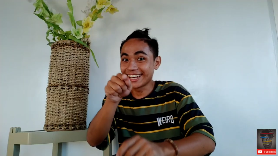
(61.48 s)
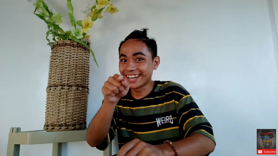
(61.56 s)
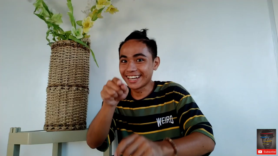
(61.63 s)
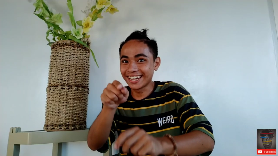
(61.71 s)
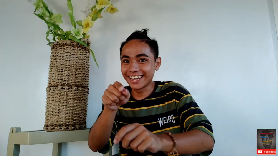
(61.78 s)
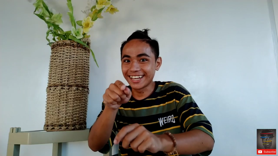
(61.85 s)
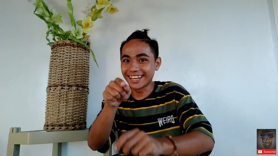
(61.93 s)

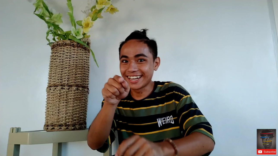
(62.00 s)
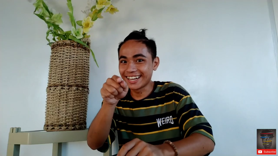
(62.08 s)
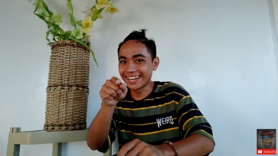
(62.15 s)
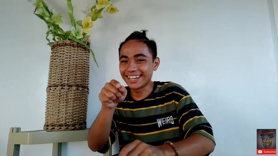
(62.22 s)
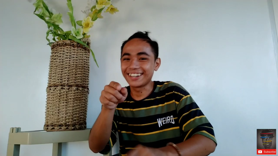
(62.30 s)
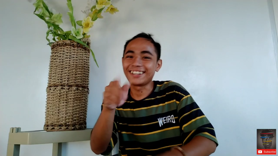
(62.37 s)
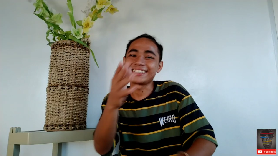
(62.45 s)
Ah,
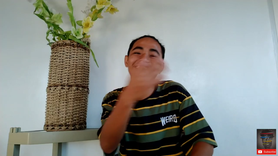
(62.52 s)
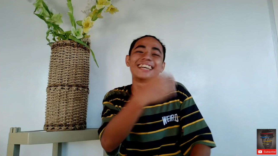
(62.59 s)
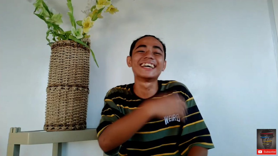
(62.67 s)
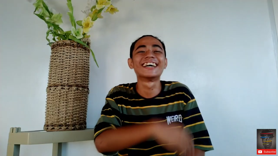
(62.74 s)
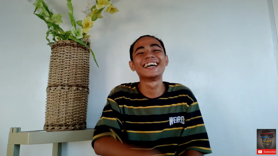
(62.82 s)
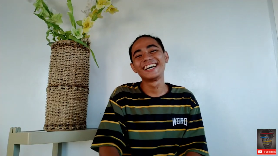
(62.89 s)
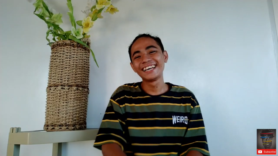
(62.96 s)
ah, ah.
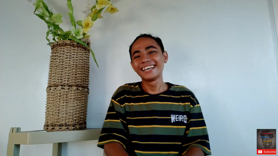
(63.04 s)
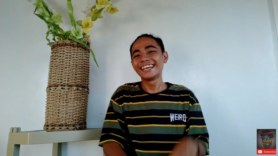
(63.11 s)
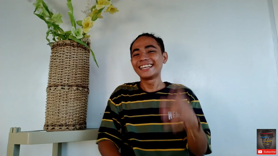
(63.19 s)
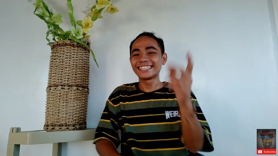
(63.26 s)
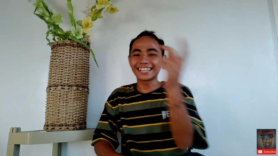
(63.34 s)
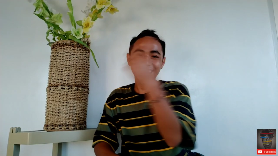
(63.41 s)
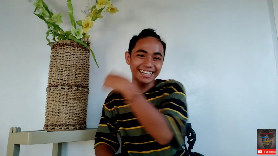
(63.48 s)

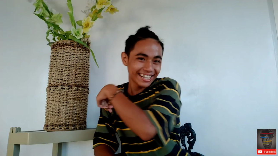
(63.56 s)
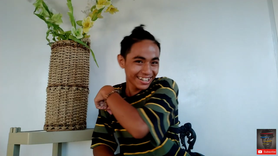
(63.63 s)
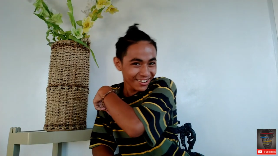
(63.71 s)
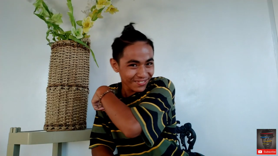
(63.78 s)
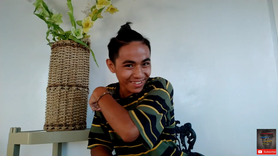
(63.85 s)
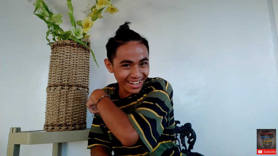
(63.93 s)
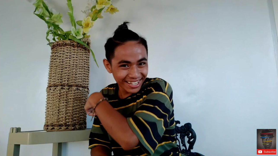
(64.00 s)
Tara na
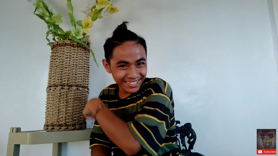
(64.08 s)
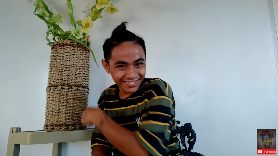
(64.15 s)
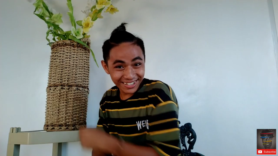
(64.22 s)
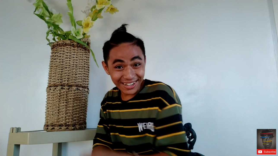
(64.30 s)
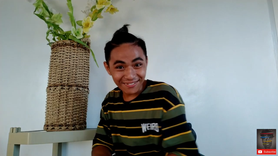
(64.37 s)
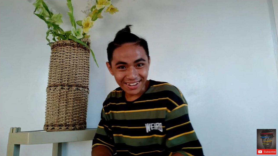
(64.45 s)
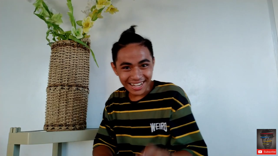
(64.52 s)
karot mga
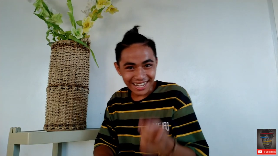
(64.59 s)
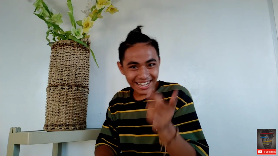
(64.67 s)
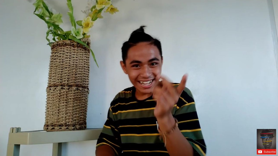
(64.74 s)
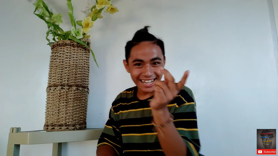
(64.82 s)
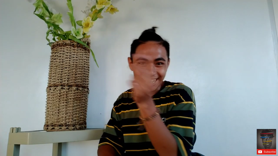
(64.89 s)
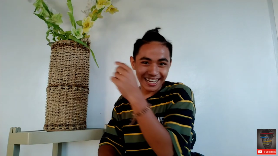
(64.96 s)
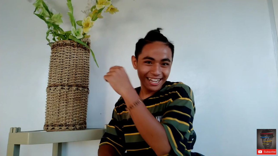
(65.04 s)
kasungke, baka
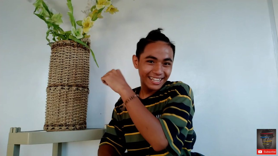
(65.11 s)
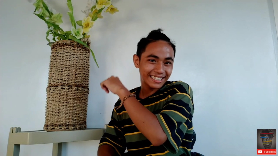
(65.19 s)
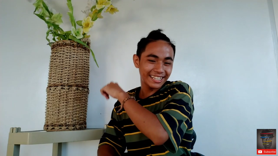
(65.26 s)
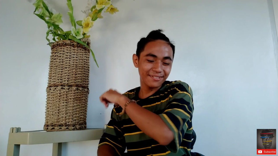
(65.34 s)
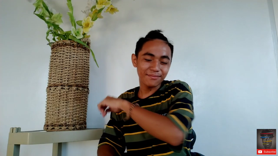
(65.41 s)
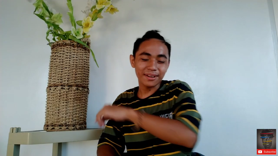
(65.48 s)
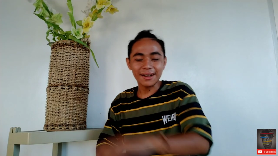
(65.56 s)

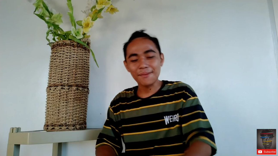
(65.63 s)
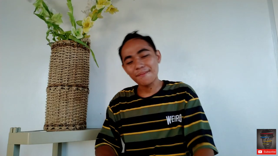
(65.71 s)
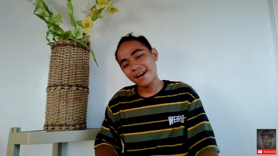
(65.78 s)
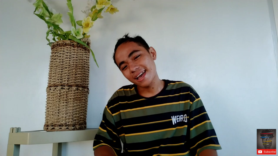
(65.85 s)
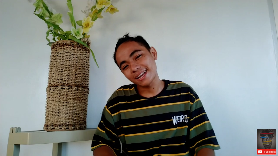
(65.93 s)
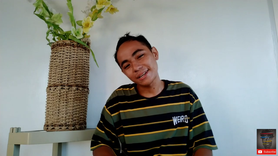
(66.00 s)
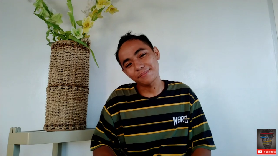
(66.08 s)
hindi, baka
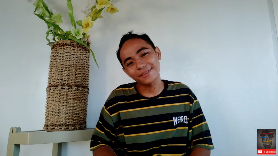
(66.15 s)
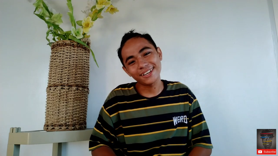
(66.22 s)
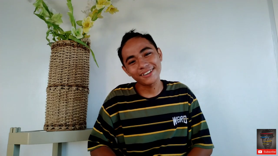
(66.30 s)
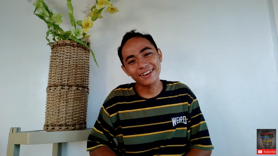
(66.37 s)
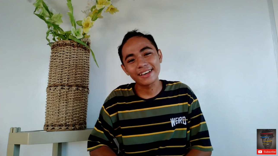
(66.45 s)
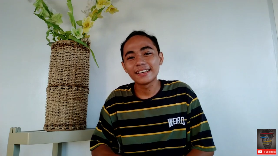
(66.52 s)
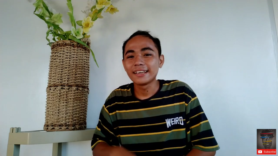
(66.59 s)
mahainip
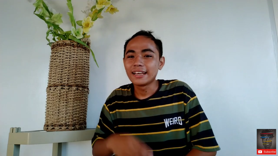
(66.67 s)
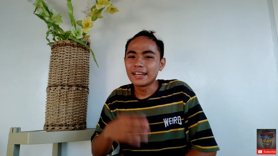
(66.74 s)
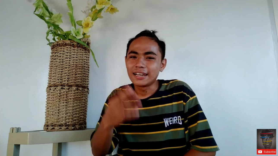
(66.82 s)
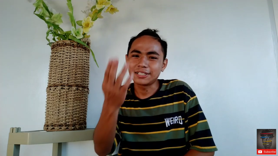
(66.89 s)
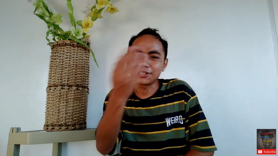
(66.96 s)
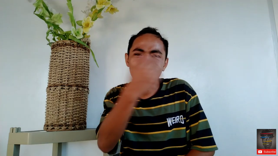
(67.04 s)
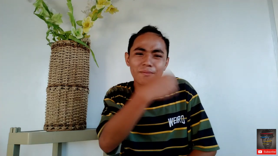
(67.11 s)
kayo eh.
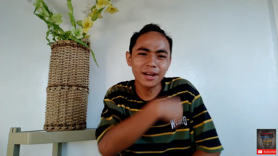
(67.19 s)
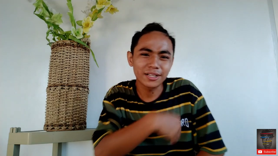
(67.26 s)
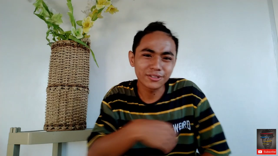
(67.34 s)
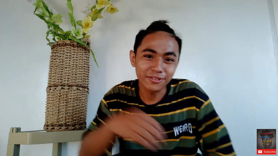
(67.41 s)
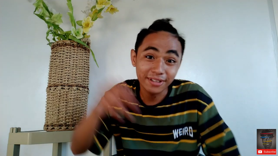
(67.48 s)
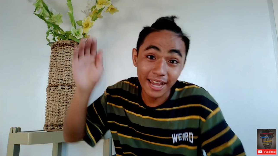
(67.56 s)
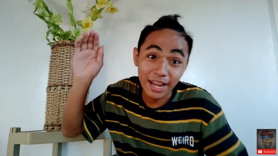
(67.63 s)
Let's go mga
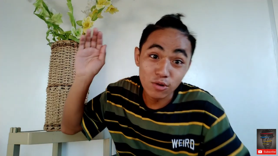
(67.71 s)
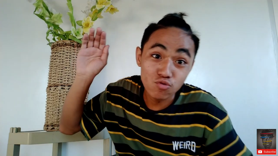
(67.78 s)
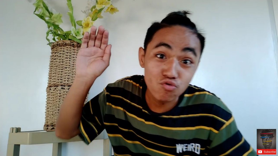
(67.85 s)
kasungke.